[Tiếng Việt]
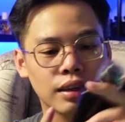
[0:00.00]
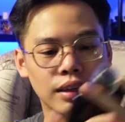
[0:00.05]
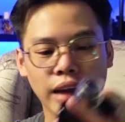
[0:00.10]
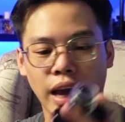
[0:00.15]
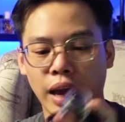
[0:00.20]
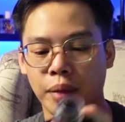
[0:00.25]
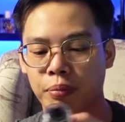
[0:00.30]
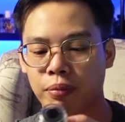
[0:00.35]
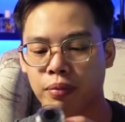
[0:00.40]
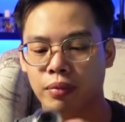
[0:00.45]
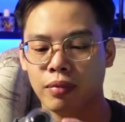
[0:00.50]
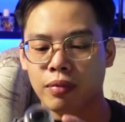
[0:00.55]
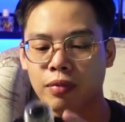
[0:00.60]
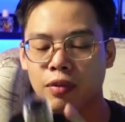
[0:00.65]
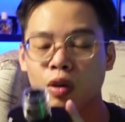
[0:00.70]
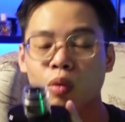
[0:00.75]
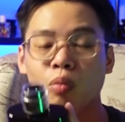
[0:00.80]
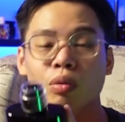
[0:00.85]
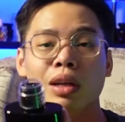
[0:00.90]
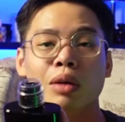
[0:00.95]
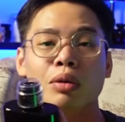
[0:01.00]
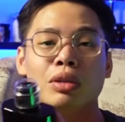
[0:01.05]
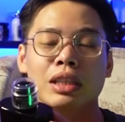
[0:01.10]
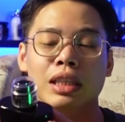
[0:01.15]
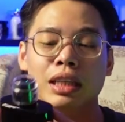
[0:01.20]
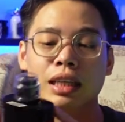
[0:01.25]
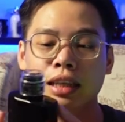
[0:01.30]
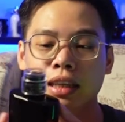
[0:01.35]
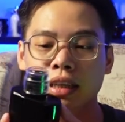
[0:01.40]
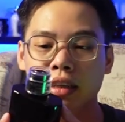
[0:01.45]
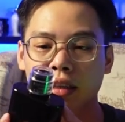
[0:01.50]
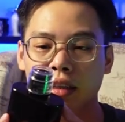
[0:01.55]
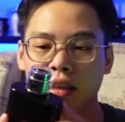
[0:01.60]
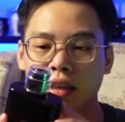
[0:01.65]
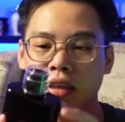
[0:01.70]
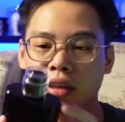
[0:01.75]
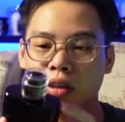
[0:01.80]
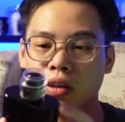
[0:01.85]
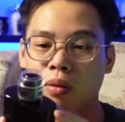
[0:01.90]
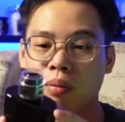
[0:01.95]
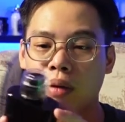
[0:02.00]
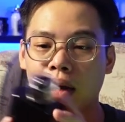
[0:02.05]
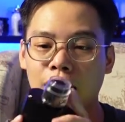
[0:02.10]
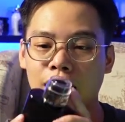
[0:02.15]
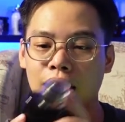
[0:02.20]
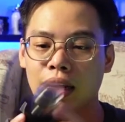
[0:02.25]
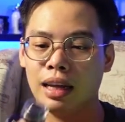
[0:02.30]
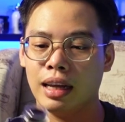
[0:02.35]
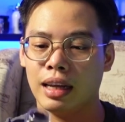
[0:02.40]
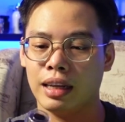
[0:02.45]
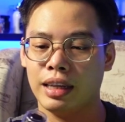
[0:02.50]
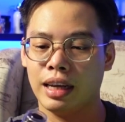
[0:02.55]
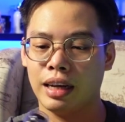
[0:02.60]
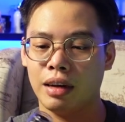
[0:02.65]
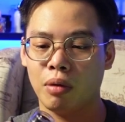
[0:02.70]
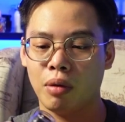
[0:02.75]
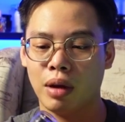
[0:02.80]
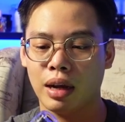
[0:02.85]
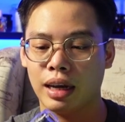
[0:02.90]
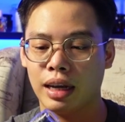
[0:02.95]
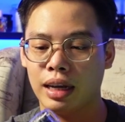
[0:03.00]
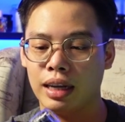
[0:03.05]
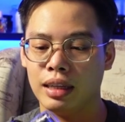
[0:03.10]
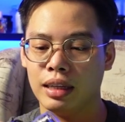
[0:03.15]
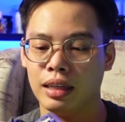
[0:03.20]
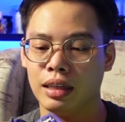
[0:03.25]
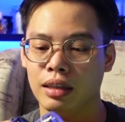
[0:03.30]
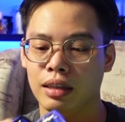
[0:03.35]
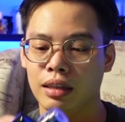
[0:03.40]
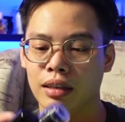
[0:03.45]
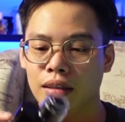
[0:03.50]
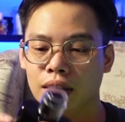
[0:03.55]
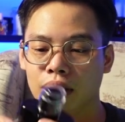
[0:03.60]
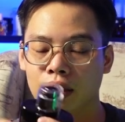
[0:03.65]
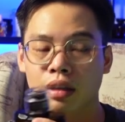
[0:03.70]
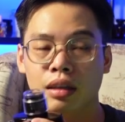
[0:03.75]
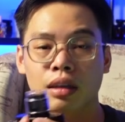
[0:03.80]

đẹp đúng tiêu chí tóm lại là nhà nước hoa này thì